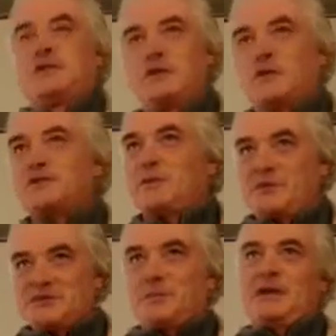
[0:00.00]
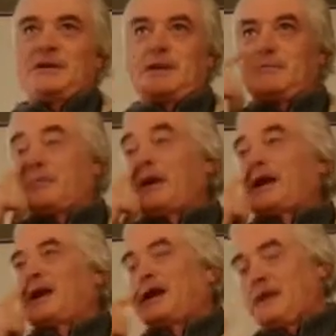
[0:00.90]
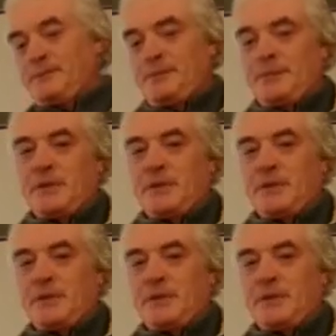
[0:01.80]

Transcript: in questi appezzamenti perché